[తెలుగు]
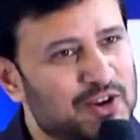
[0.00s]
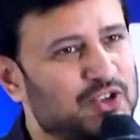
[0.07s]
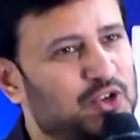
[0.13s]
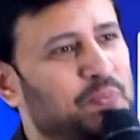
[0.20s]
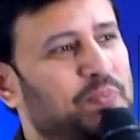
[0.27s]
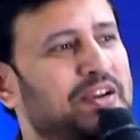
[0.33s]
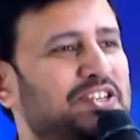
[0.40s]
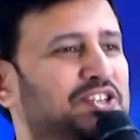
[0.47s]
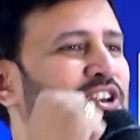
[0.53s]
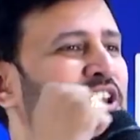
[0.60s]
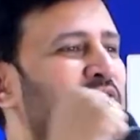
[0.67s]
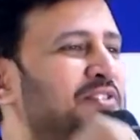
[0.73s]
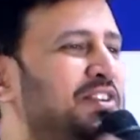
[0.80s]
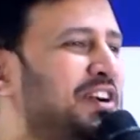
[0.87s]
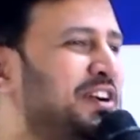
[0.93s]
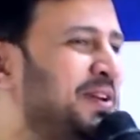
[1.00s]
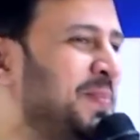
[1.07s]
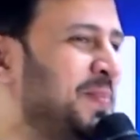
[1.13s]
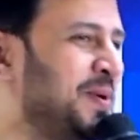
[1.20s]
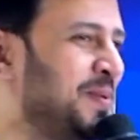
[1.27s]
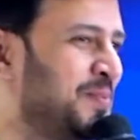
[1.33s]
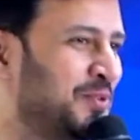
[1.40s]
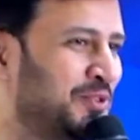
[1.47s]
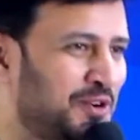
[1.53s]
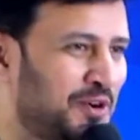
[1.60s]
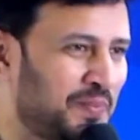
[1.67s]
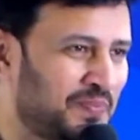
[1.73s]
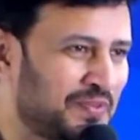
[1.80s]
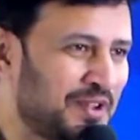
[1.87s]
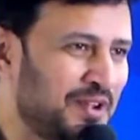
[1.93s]
ఈరోజు ప్రశ్న ఏమిటంటే మీ ముందు
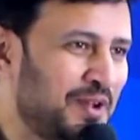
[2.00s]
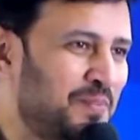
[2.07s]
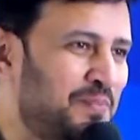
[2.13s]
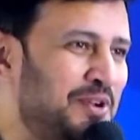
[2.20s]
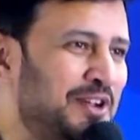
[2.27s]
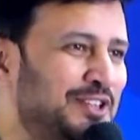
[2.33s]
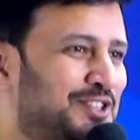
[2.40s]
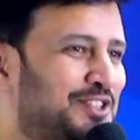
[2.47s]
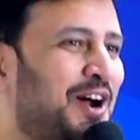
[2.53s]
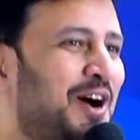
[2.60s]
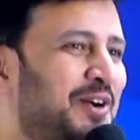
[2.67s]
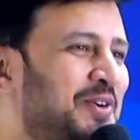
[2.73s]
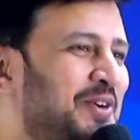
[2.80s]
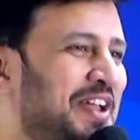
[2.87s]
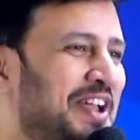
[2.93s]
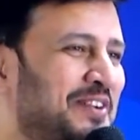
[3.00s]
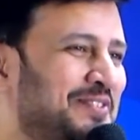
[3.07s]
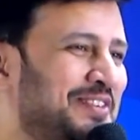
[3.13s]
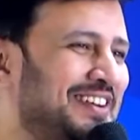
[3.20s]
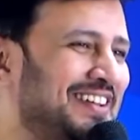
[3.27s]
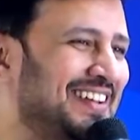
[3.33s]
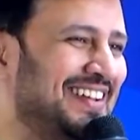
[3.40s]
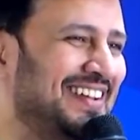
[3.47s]
మీ సాకు ఏమిటి